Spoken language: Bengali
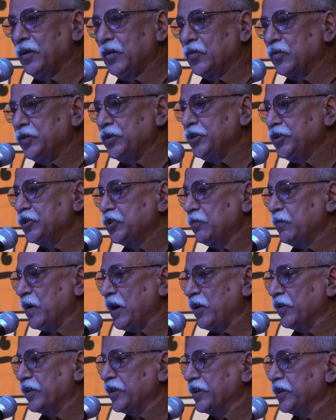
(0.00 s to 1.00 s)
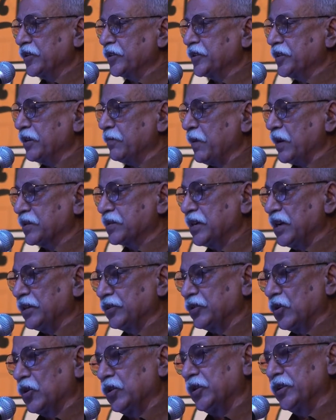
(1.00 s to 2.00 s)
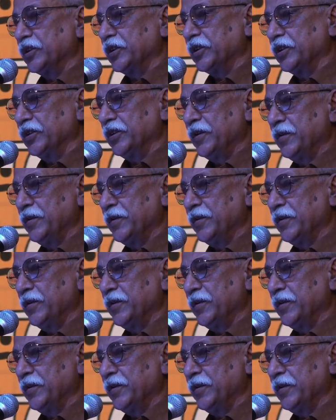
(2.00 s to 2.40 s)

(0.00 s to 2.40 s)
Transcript: উনিশশো বাউন্নের সেই ভাষা আন্দোলনে